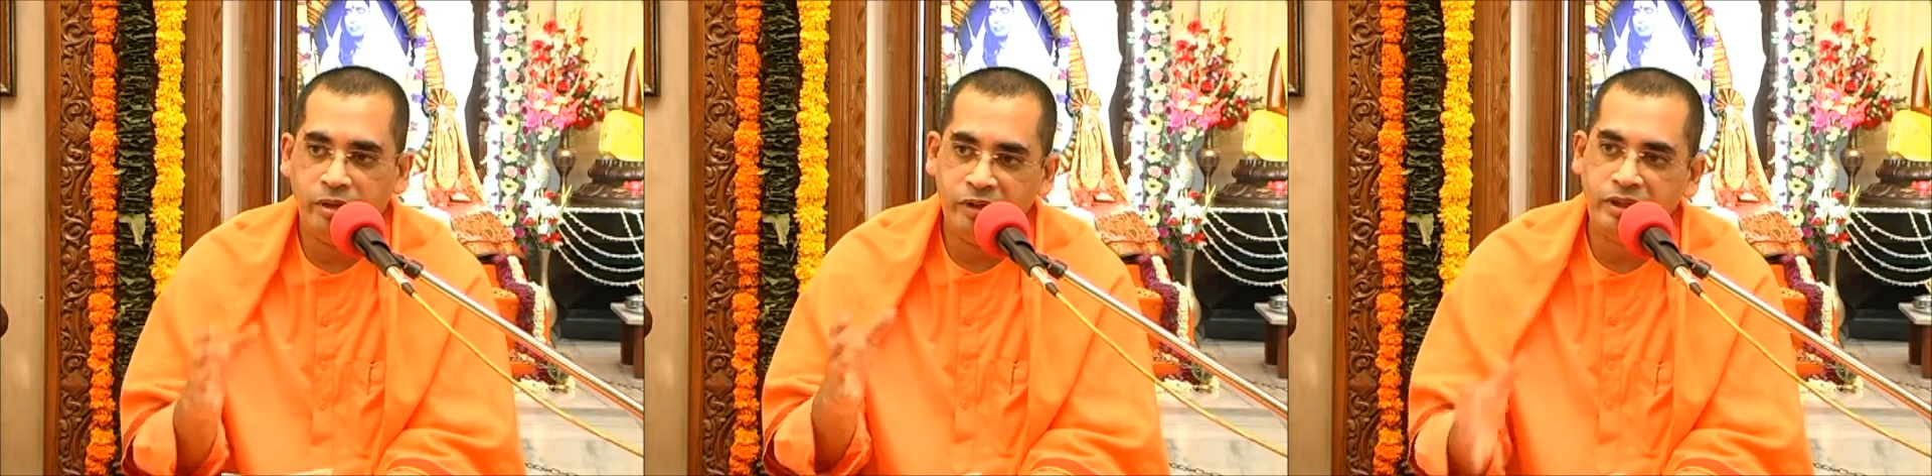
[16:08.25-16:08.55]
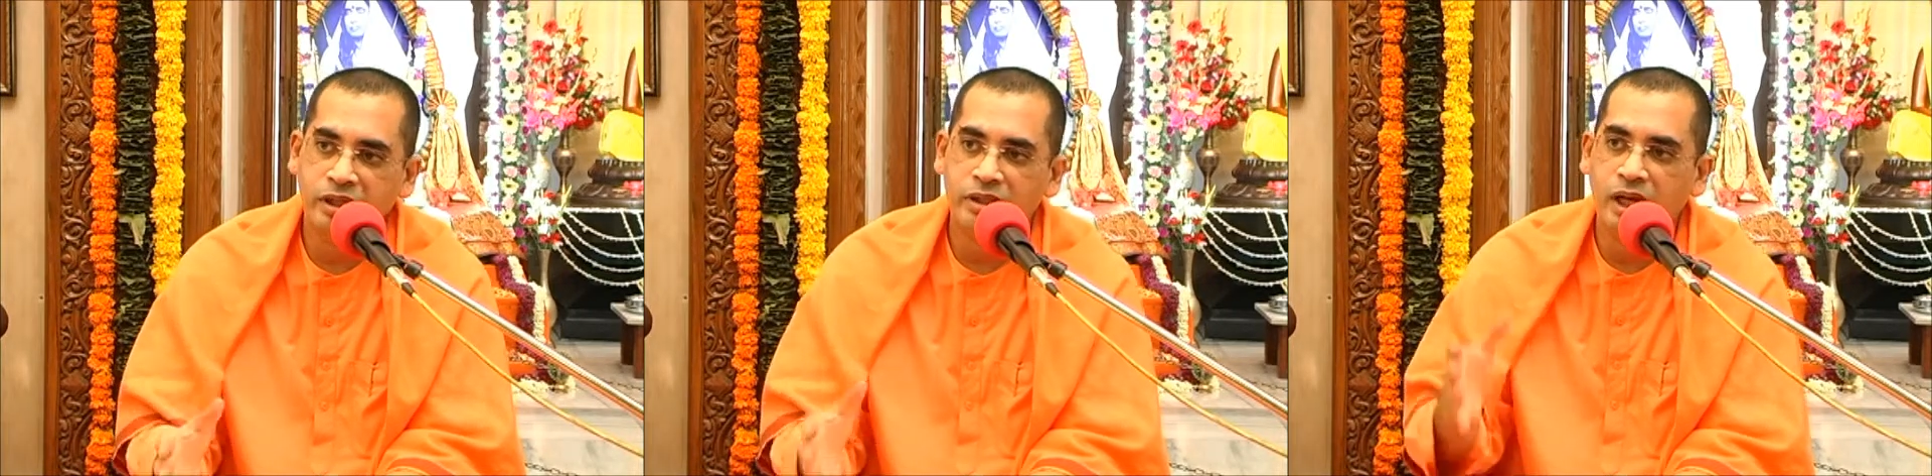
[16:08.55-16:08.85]

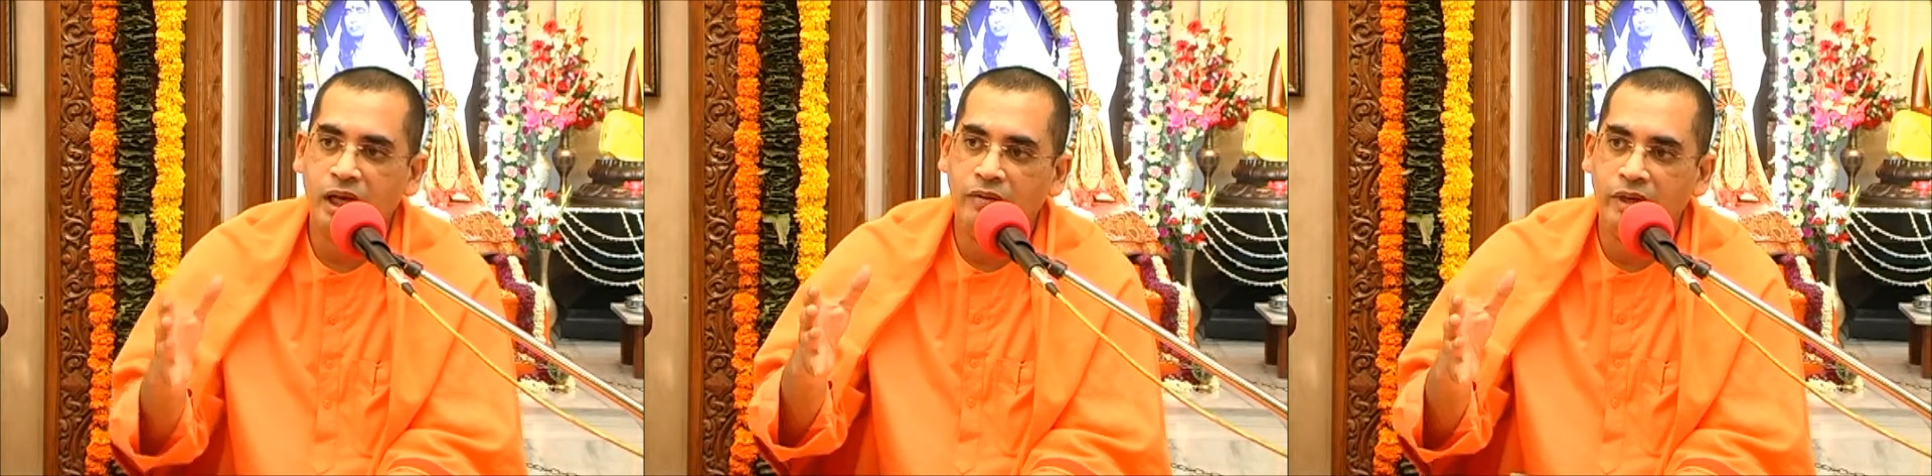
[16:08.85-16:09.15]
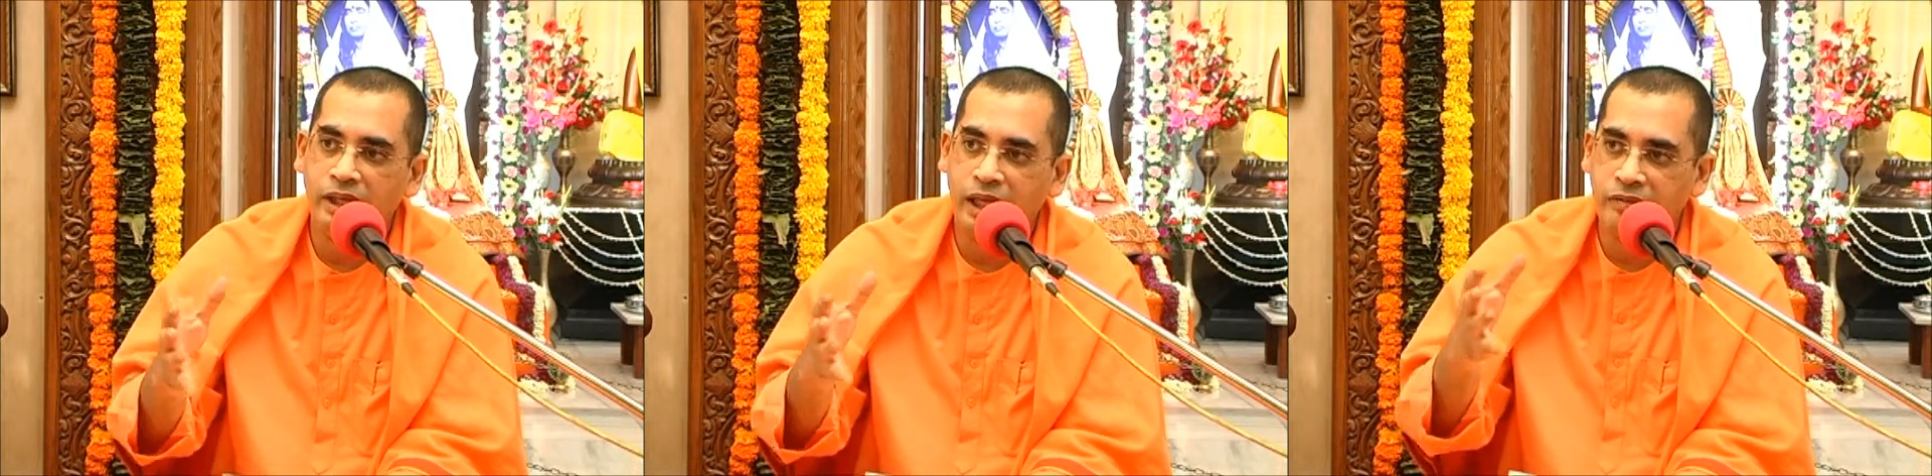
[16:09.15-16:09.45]
పవిత్రత
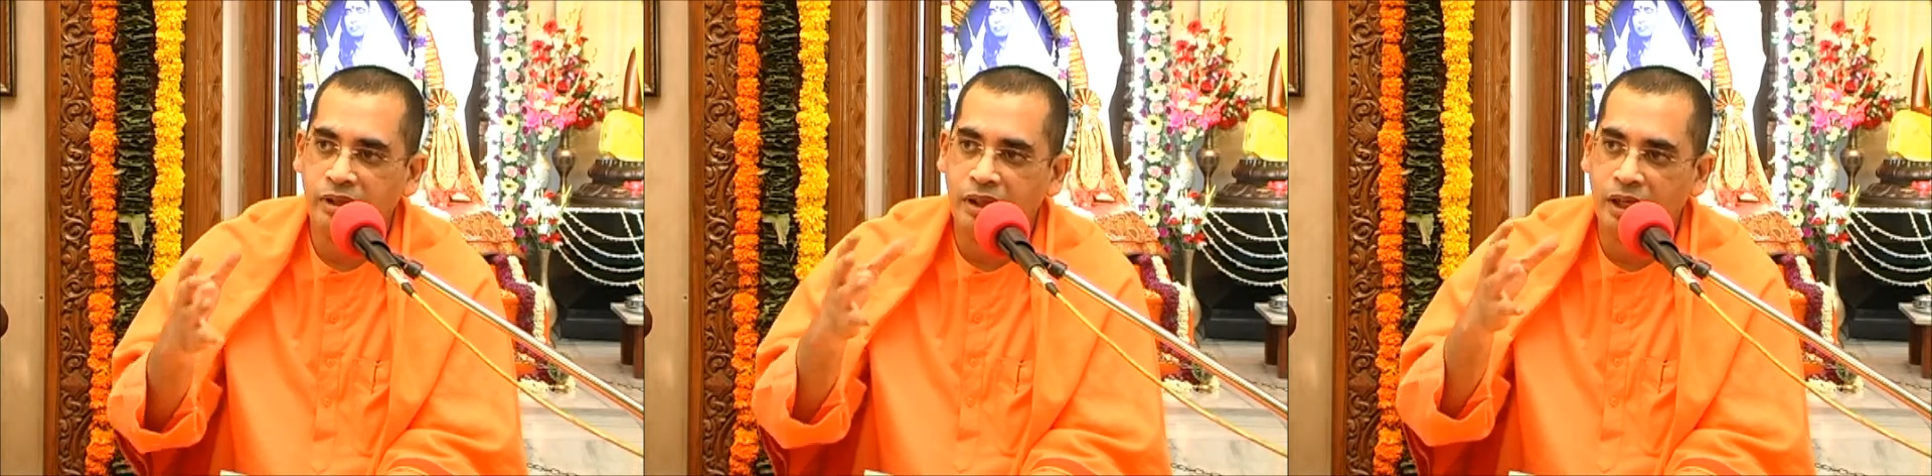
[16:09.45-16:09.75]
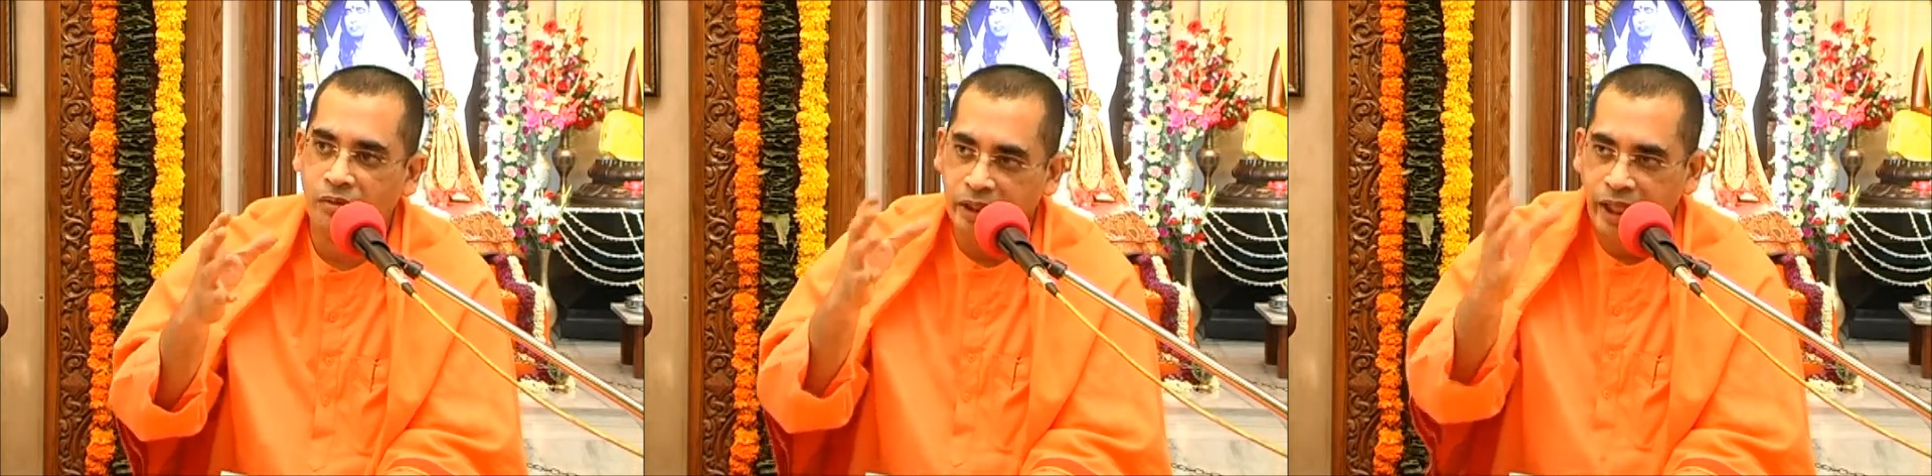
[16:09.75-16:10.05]
ఆవిడ ఏ
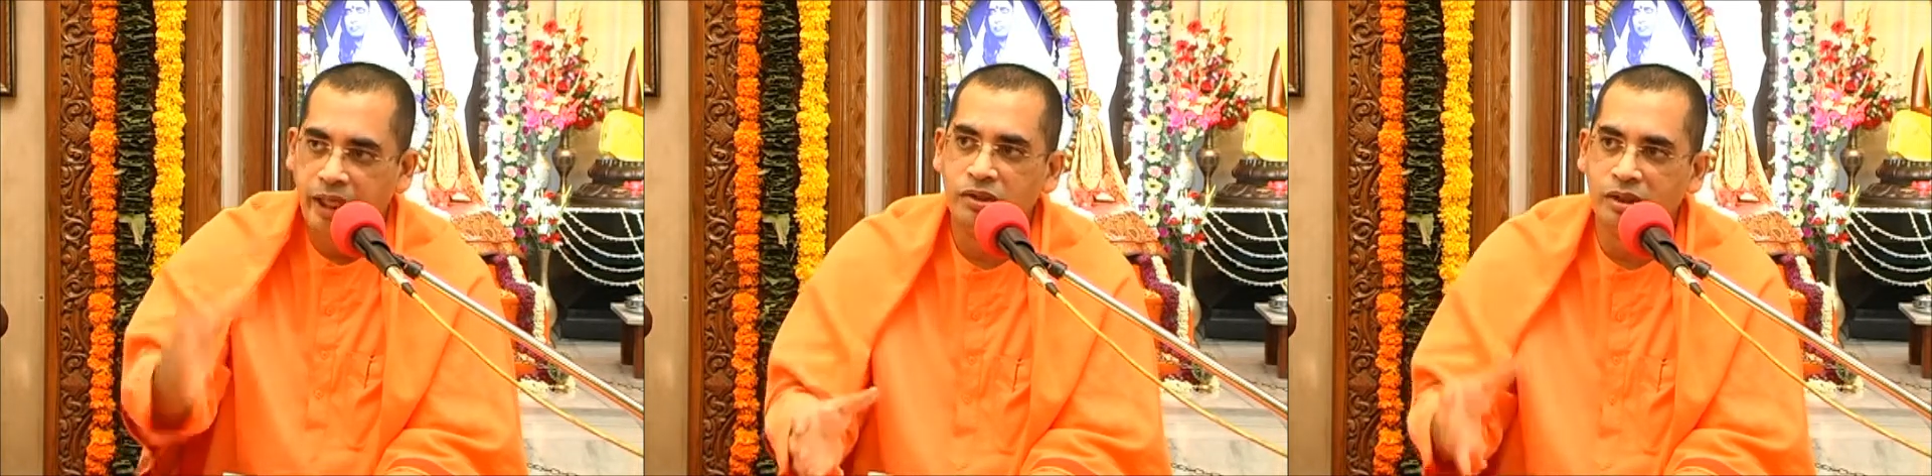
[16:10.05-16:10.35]
విధంగా ఒకే